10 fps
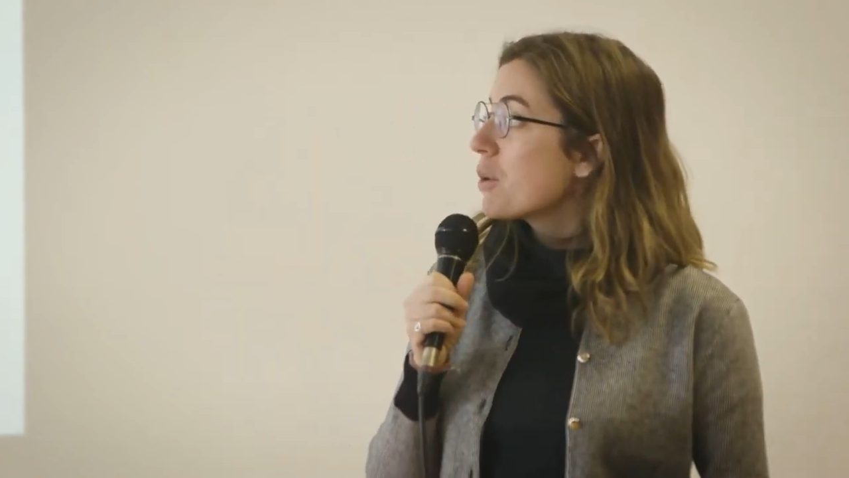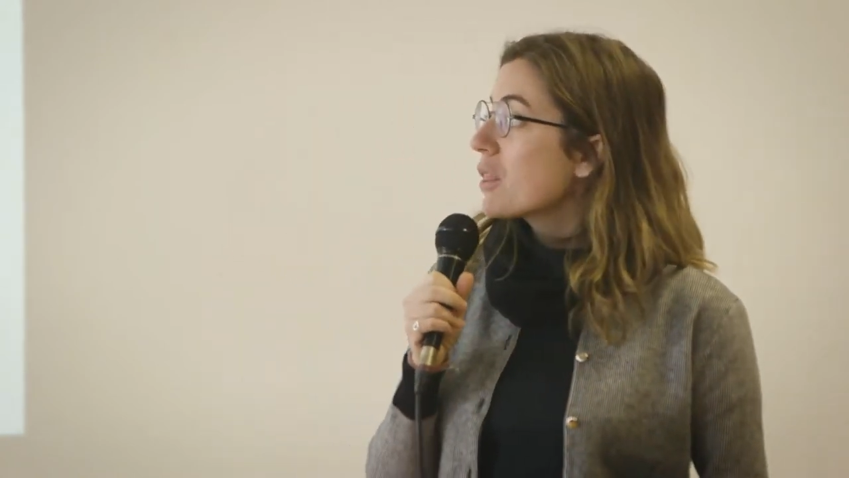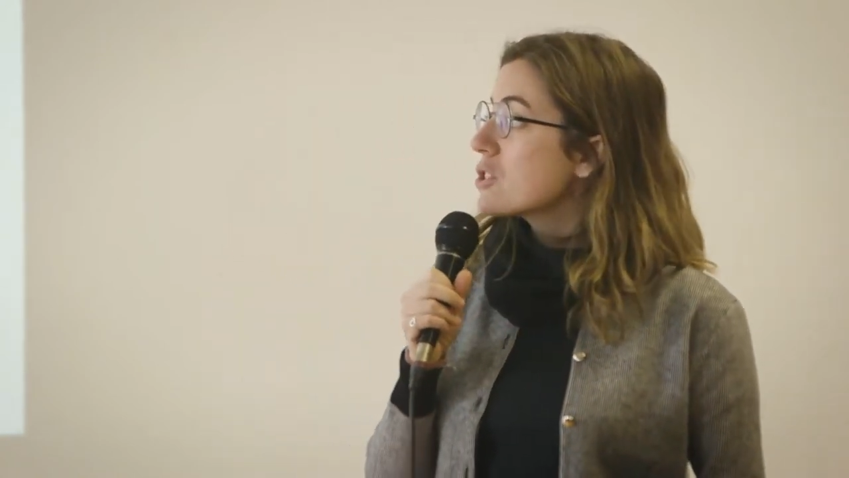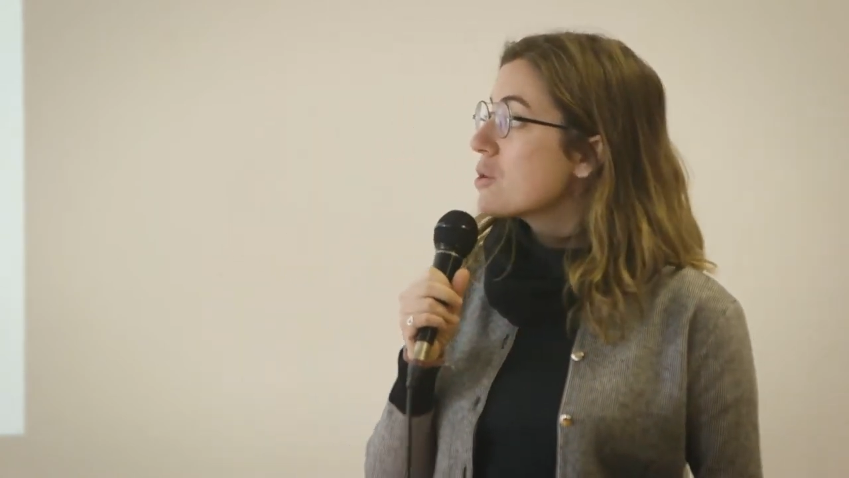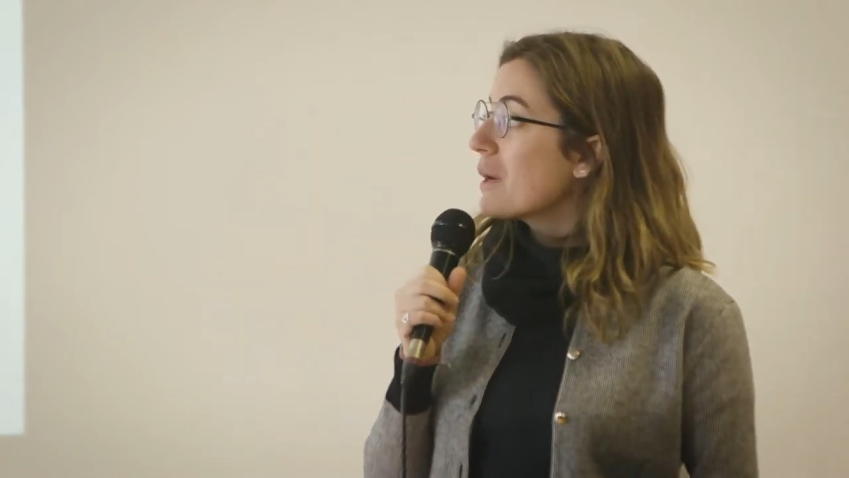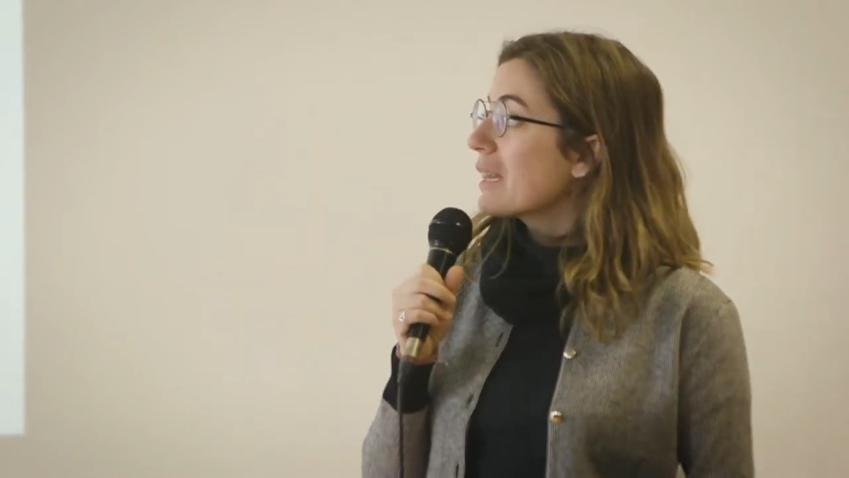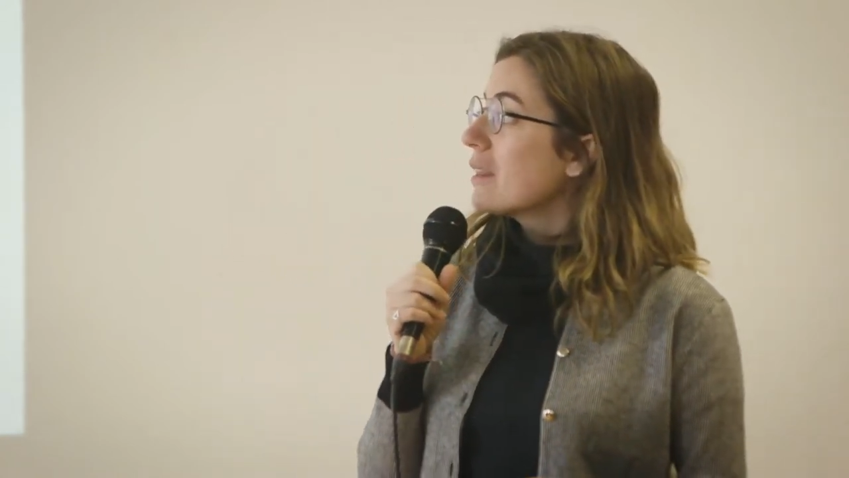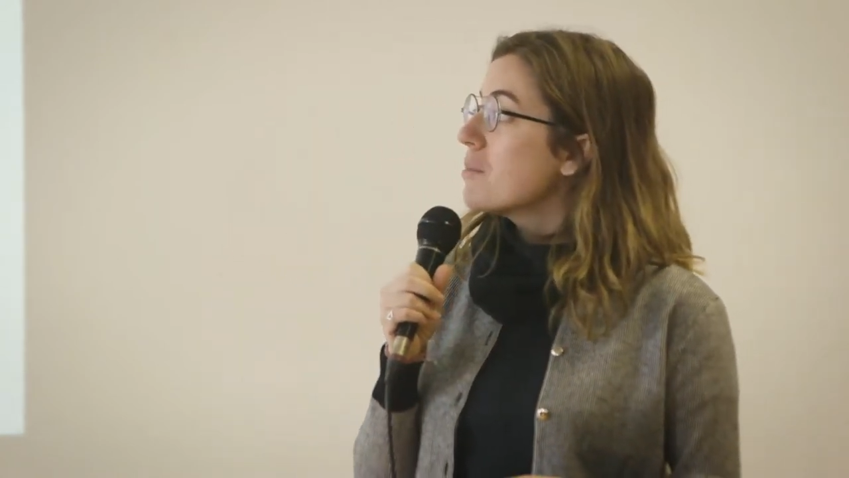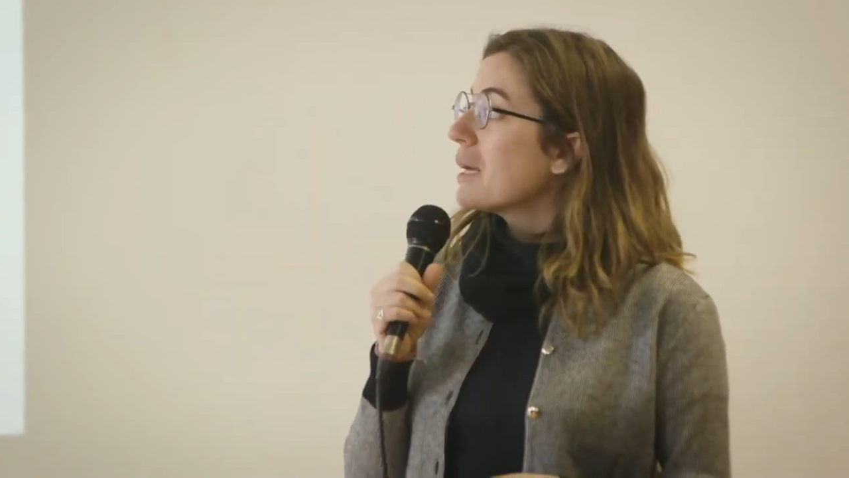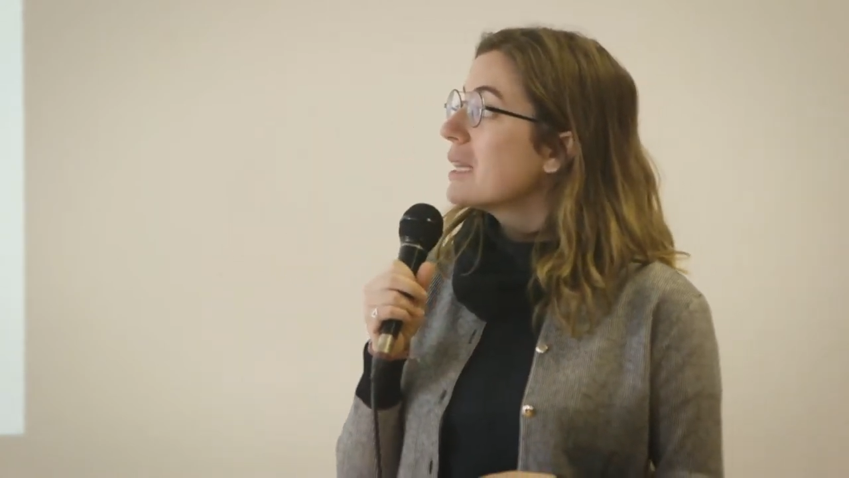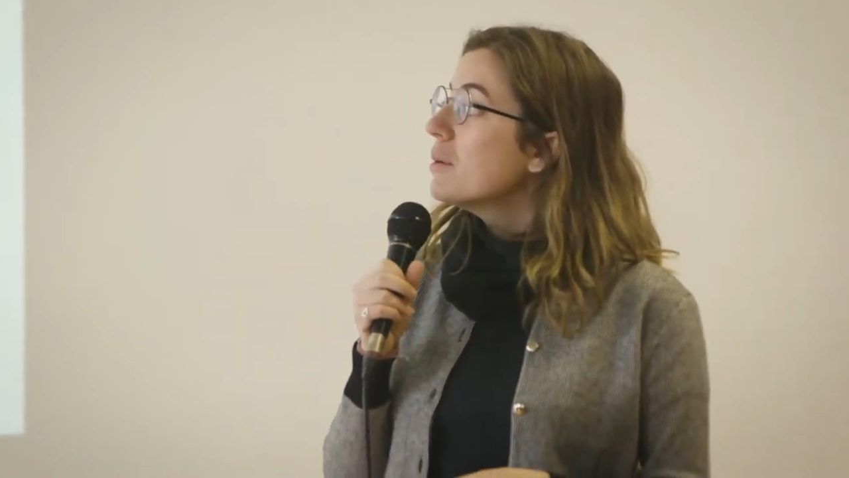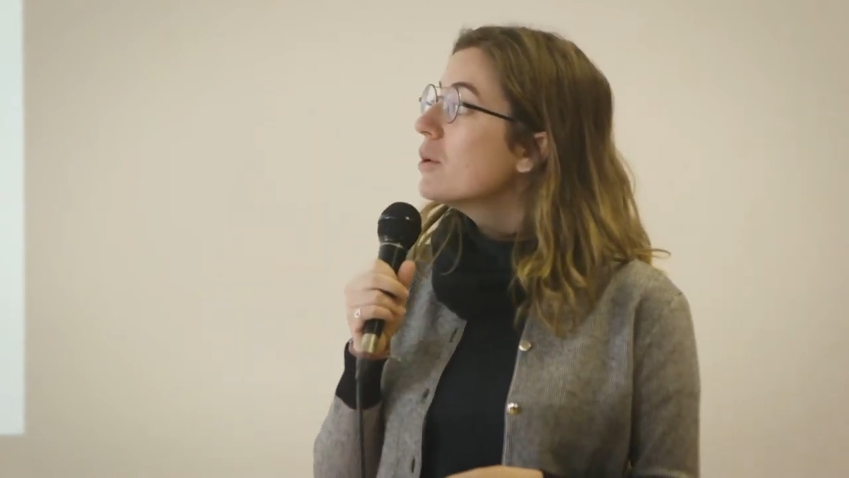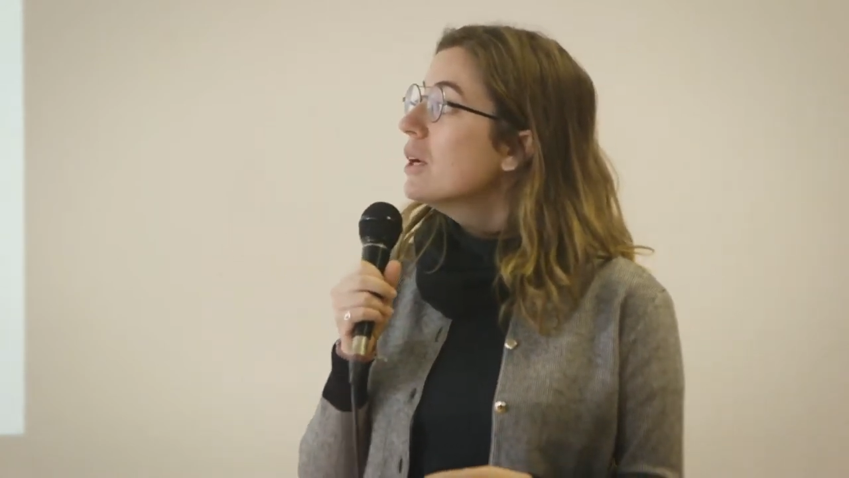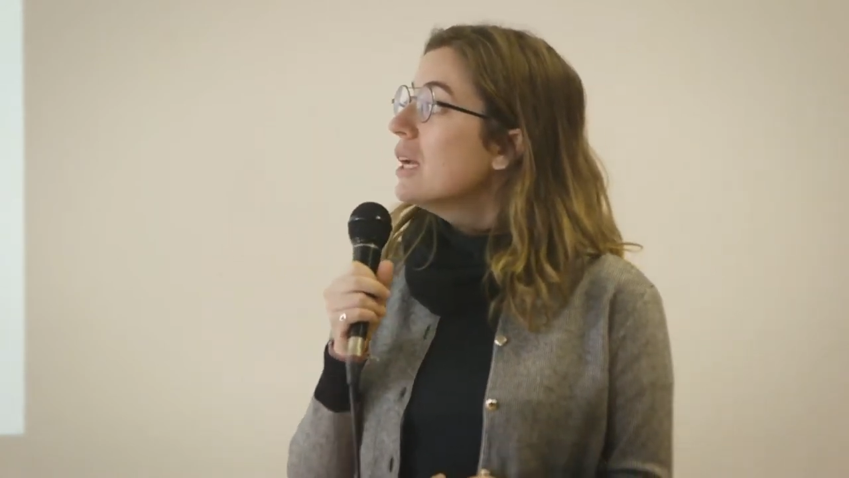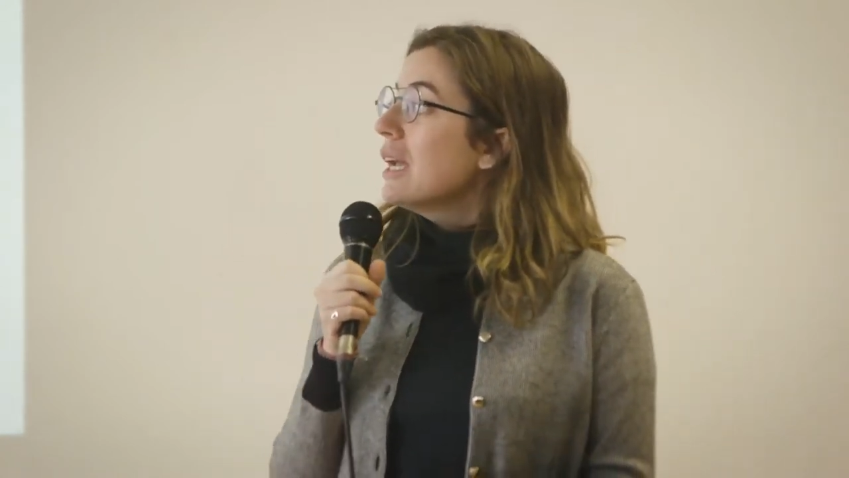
proceso participativo